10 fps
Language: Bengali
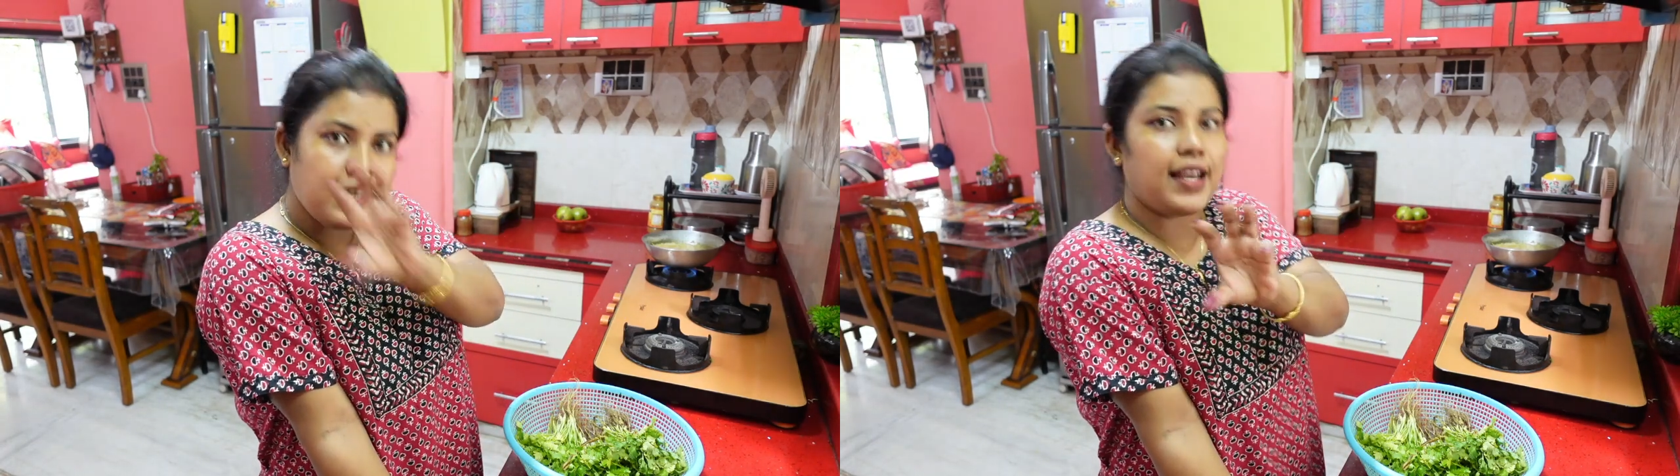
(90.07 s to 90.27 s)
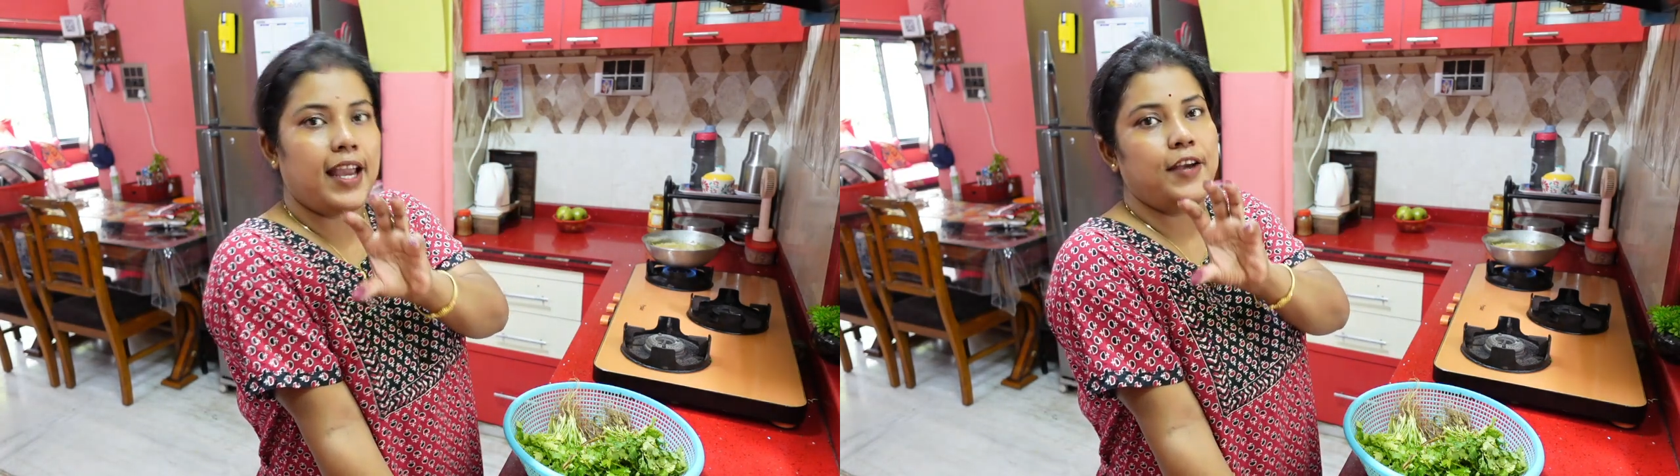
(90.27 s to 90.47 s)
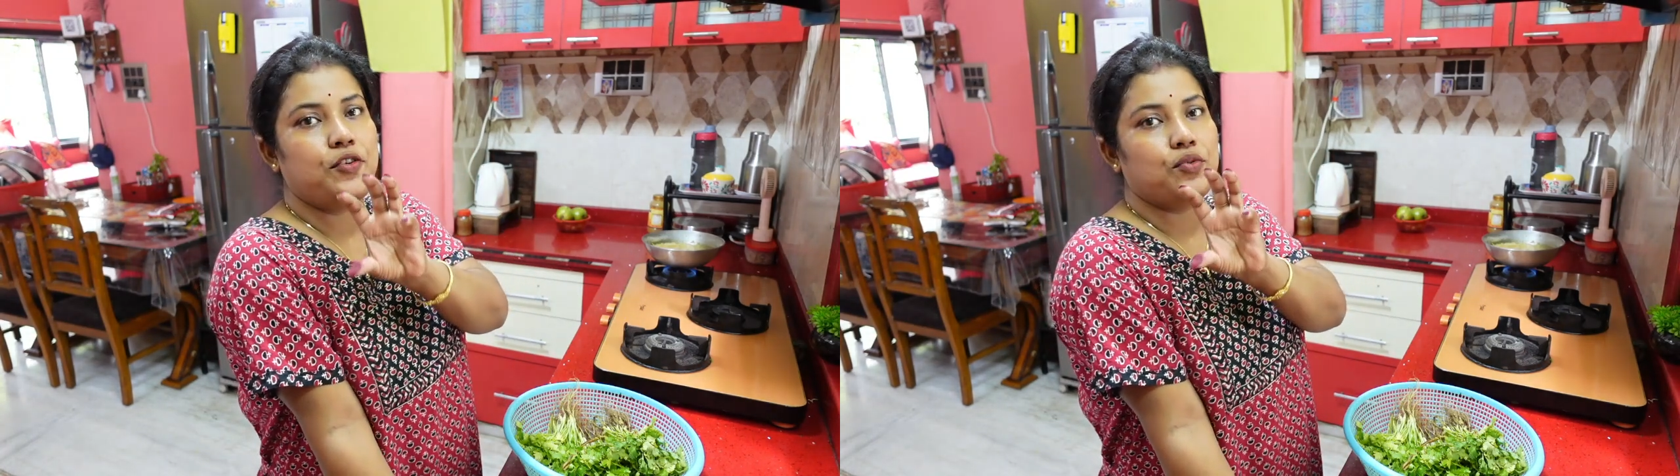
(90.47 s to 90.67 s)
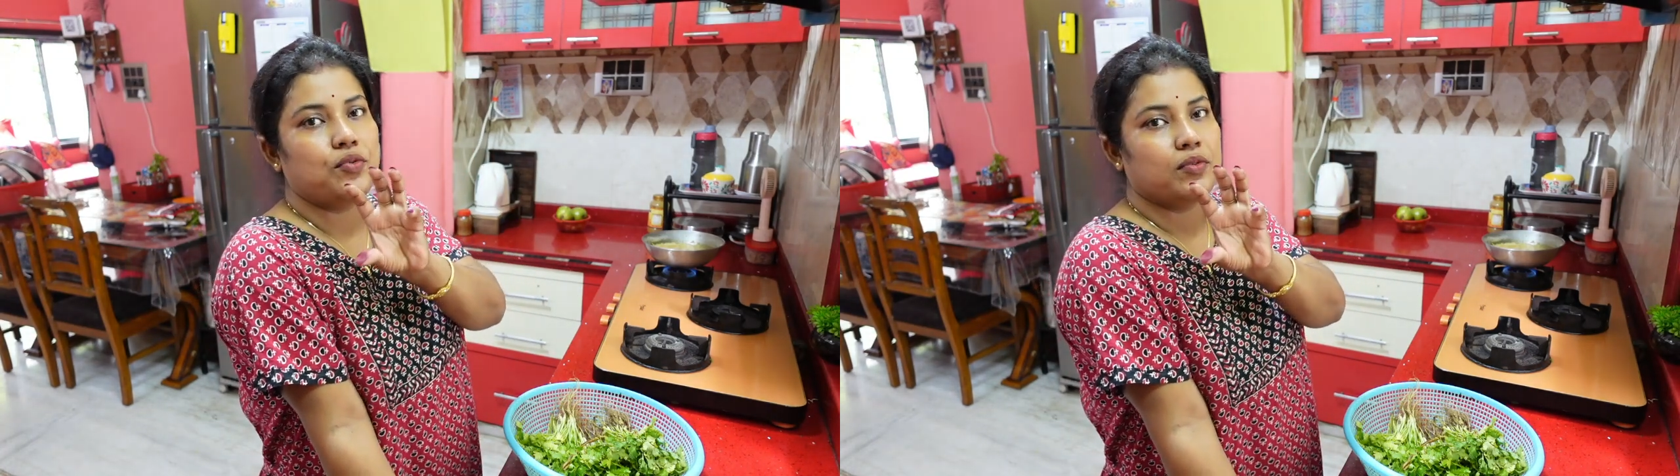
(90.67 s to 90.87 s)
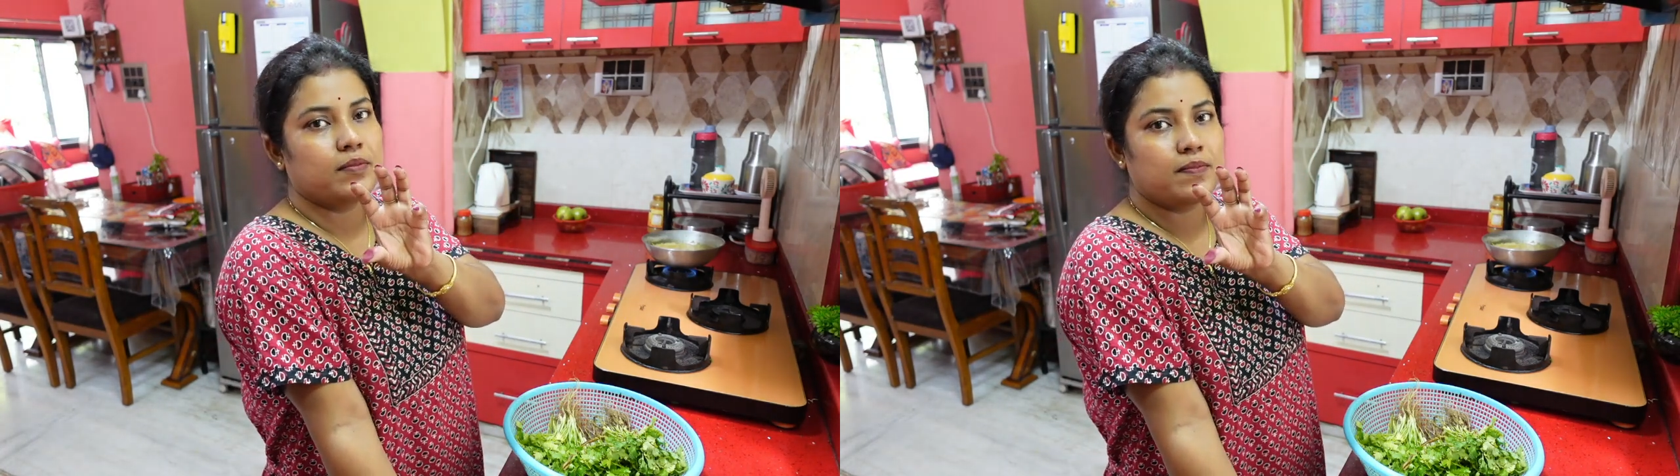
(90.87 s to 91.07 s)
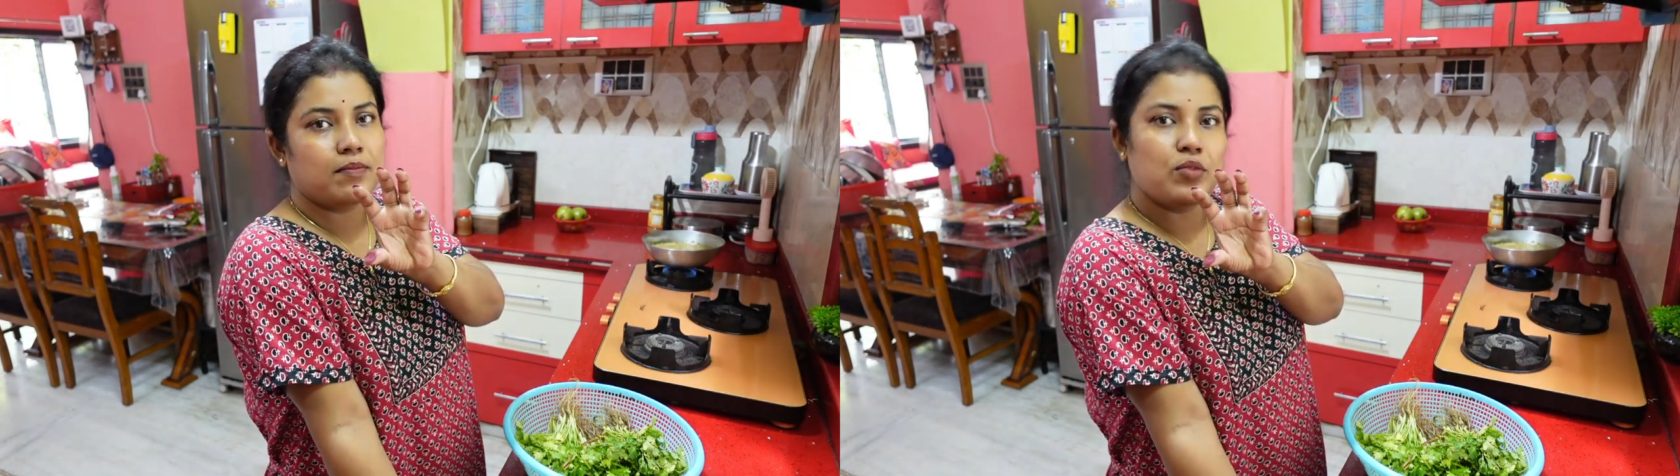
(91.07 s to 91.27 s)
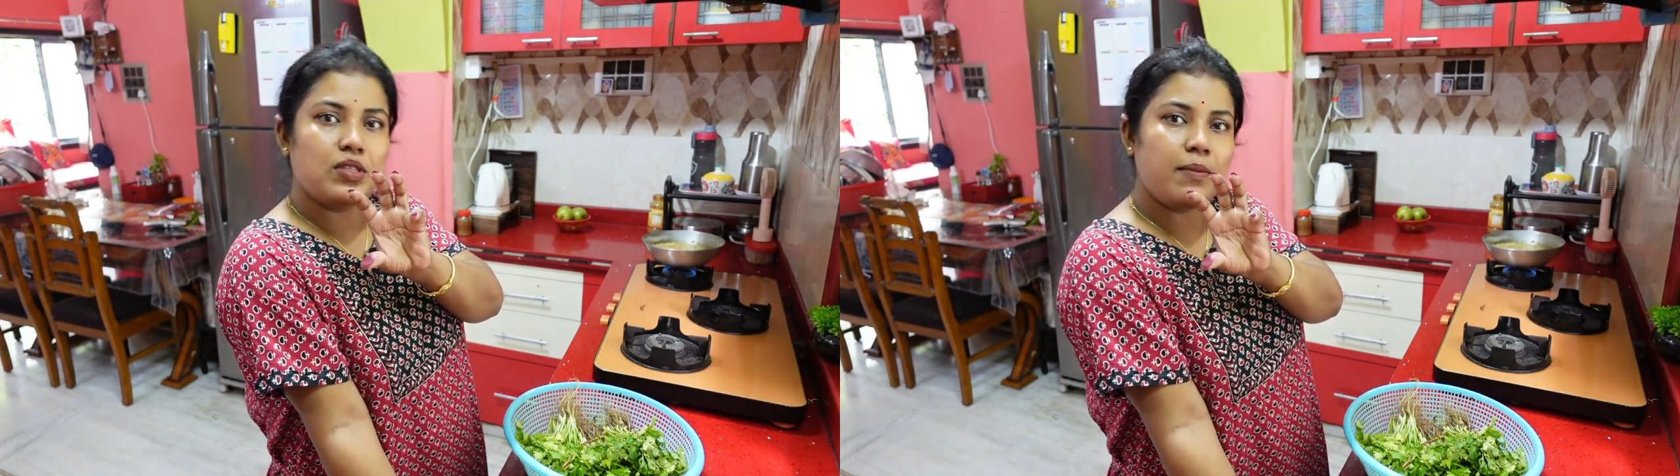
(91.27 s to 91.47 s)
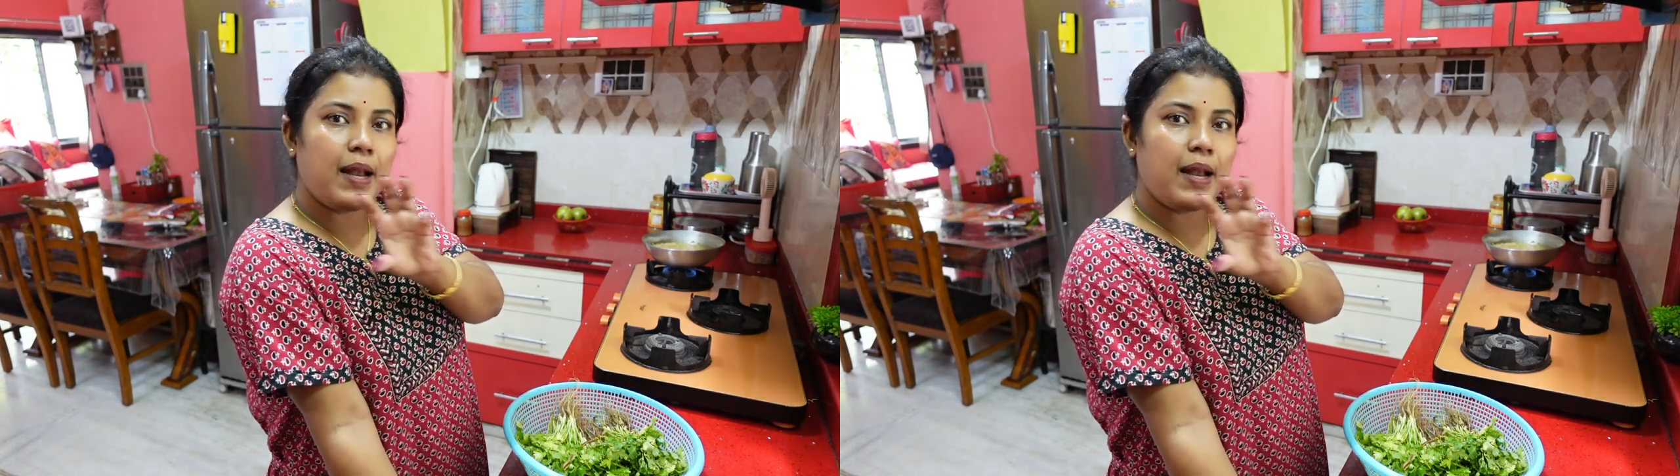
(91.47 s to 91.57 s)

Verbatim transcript: ঠিক এইটুকু বুঝতে